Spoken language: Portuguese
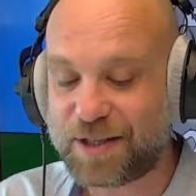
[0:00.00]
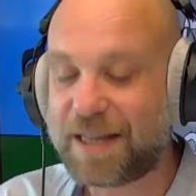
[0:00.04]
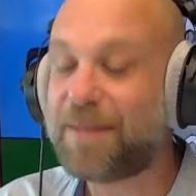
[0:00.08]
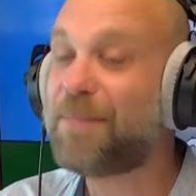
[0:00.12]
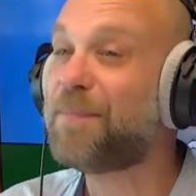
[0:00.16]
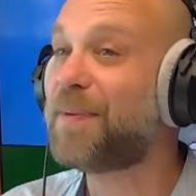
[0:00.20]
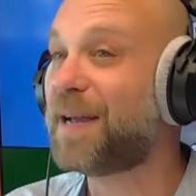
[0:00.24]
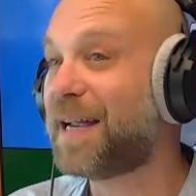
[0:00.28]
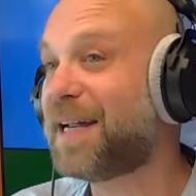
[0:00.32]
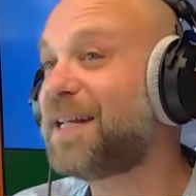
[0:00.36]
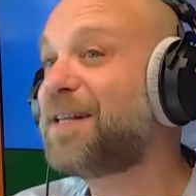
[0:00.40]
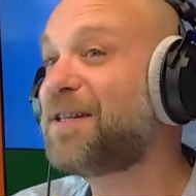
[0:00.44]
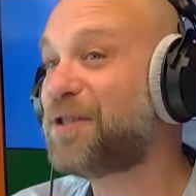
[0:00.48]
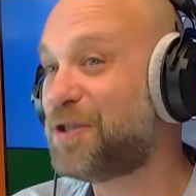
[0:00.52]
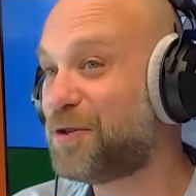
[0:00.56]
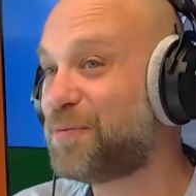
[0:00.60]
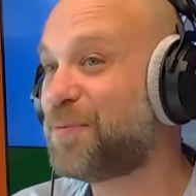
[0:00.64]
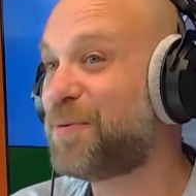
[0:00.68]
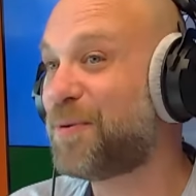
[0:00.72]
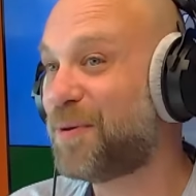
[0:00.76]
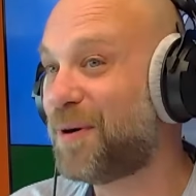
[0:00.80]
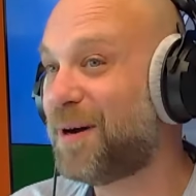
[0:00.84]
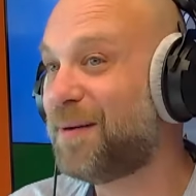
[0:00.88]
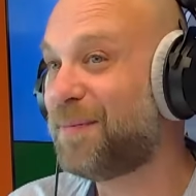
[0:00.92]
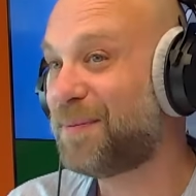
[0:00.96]
também em
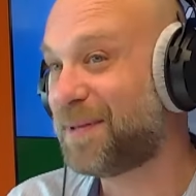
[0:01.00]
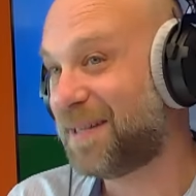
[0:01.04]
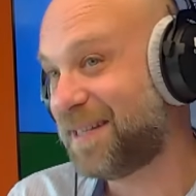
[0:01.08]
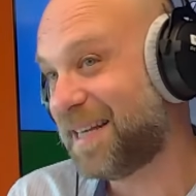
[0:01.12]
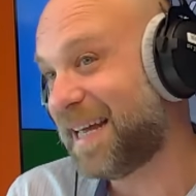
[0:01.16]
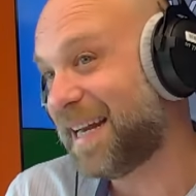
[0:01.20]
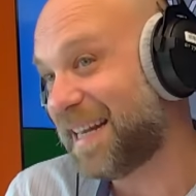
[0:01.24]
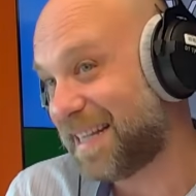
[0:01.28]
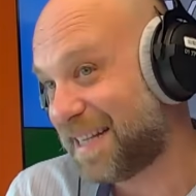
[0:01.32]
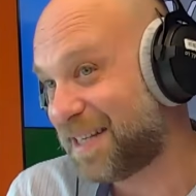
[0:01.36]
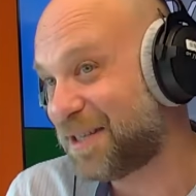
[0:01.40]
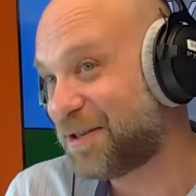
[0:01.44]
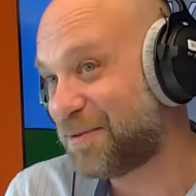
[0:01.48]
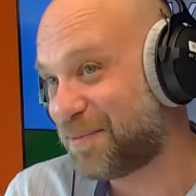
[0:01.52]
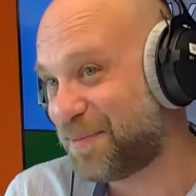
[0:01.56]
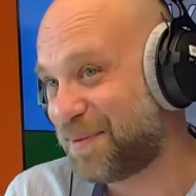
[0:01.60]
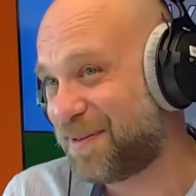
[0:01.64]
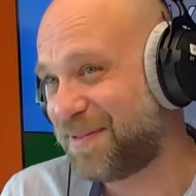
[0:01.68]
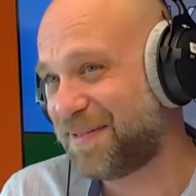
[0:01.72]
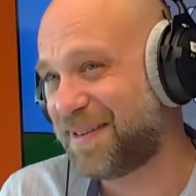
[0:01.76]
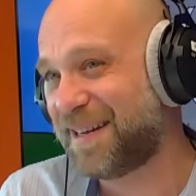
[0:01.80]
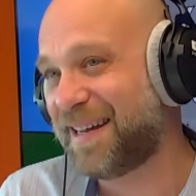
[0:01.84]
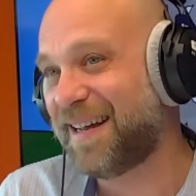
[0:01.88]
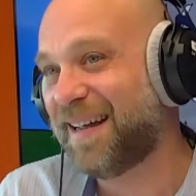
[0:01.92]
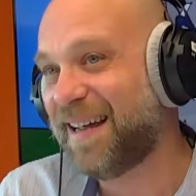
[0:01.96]
Lisboa, portanto era de
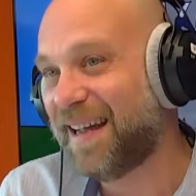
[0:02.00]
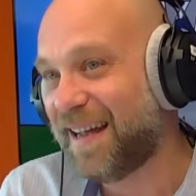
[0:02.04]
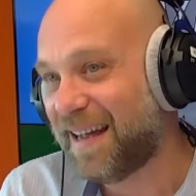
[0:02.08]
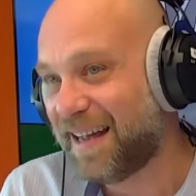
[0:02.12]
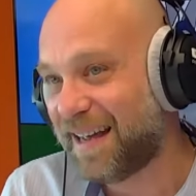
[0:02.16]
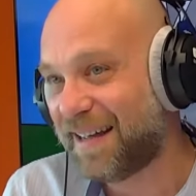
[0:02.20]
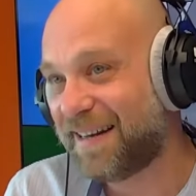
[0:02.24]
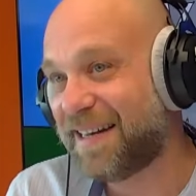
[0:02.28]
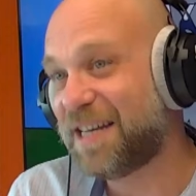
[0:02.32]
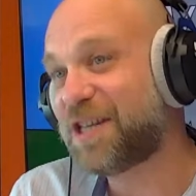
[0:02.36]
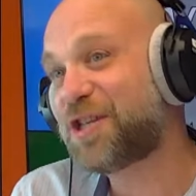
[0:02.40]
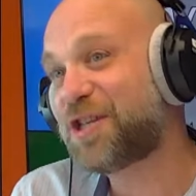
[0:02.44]
Lisboa, pois.